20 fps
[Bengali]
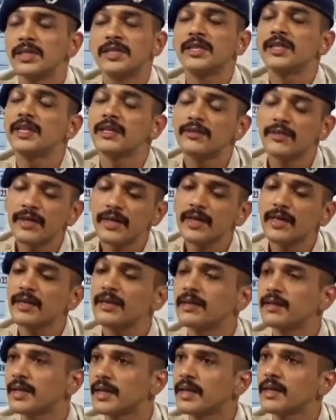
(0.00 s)
সিসিটিভি
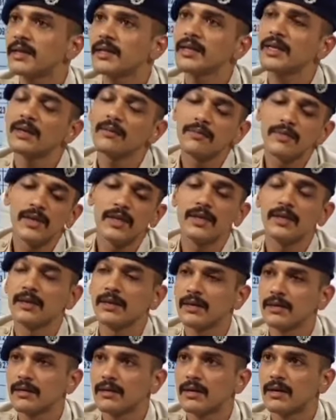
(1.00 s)
দেখে নেই এমনি
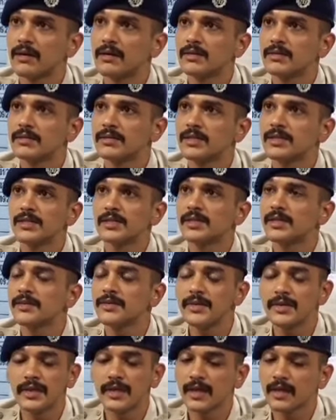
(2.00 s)

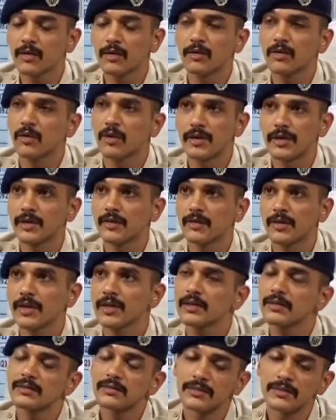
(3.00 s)
সিসিটিভিতে এখন হয়নি
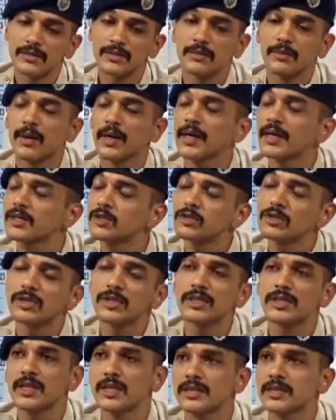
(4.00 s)
ওটা বাকি যে
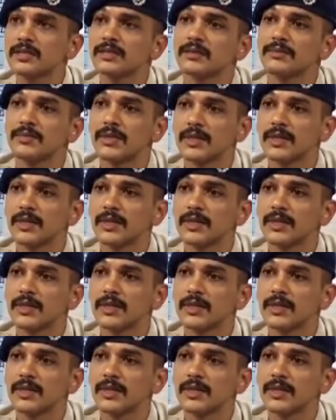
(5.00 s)
জিনিস আছে